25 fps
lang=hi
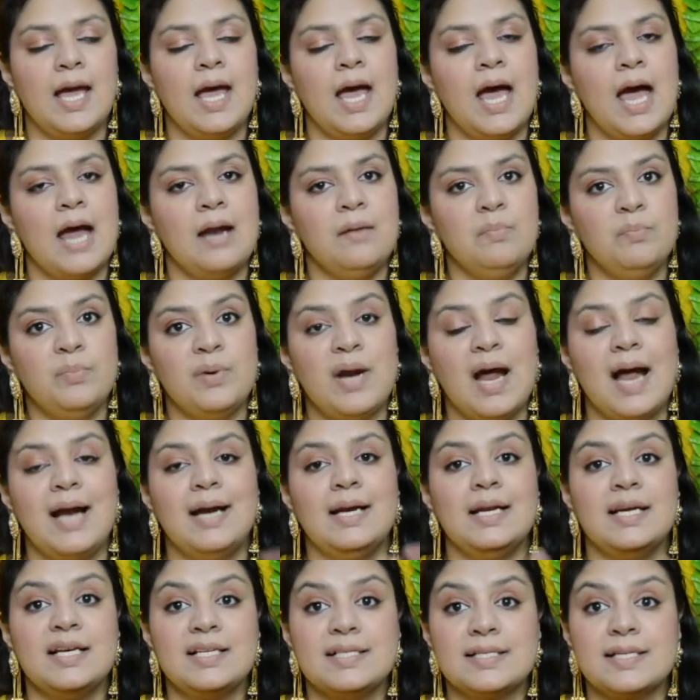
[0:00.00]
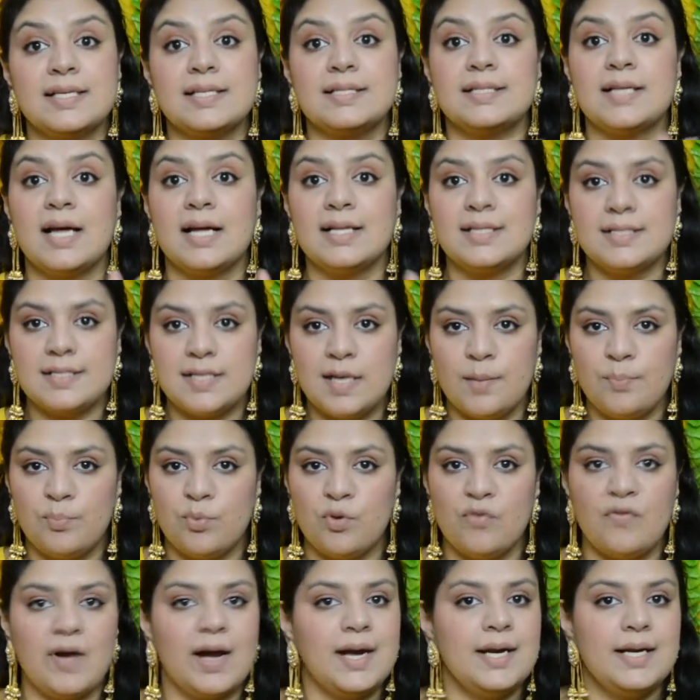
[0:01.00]
हैं एंड ब्रांड इसके साथ स्लिप
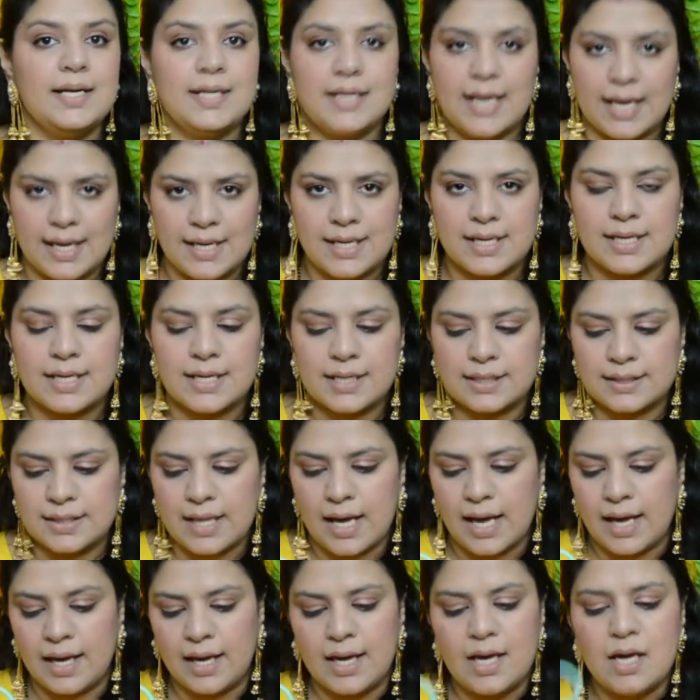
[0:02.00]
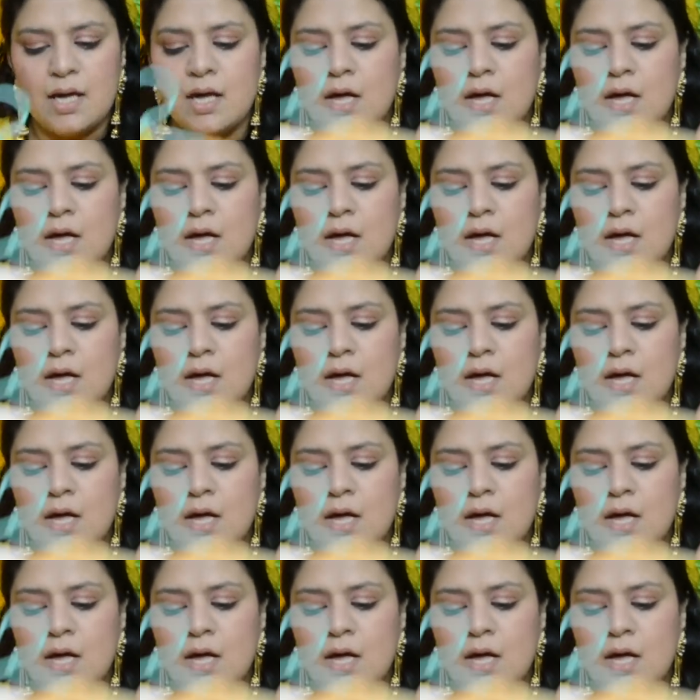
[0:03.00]
प्रोवाइड नहीं करता है